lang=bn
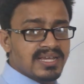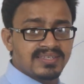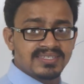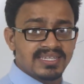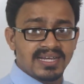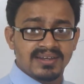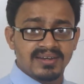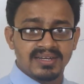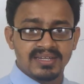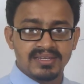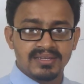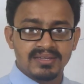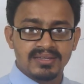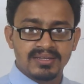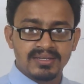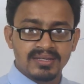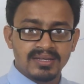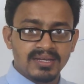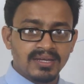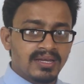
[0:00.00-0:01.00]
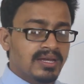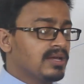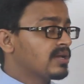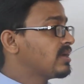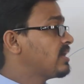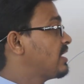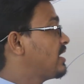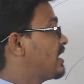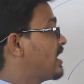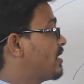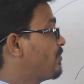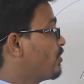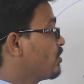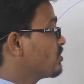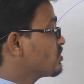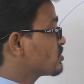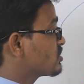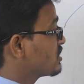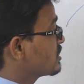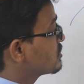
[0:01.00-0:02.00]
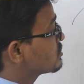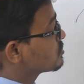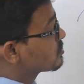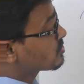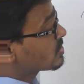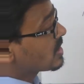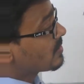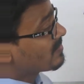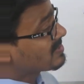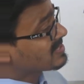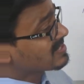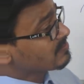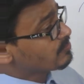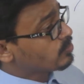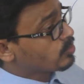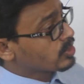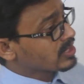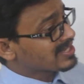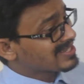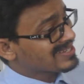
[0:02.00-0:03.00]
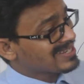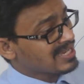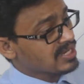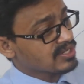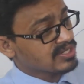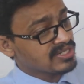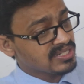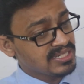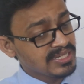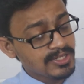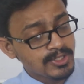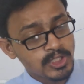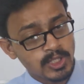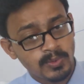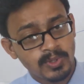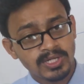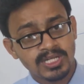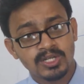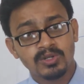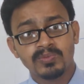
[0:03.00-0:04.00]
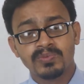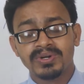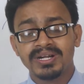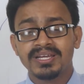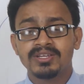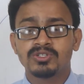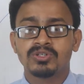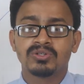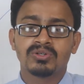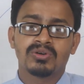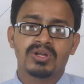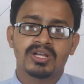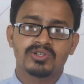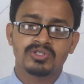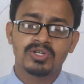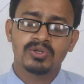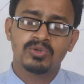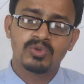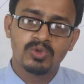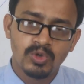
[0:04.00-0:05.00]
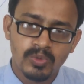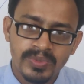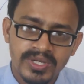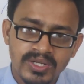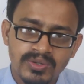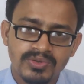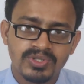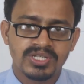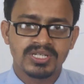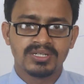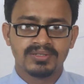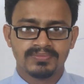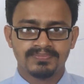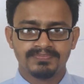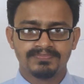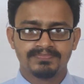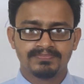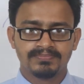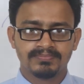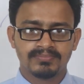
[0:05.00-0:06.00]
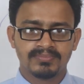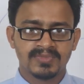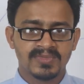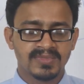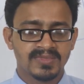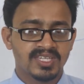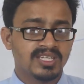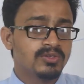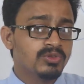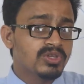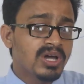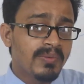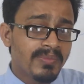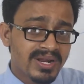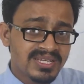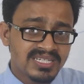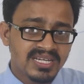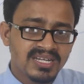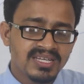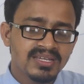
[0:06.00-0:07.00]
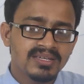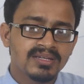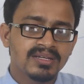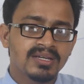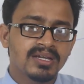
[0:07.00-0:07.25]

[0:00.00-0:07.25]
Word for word: না এক্স্যাক্টলি এবং সেই জন্য আমাদের পরীক্ষার ঠিক সময়টাও প্রিডিকশন করা আসলে খুবই কঠিন কিন্তু আমরা জানি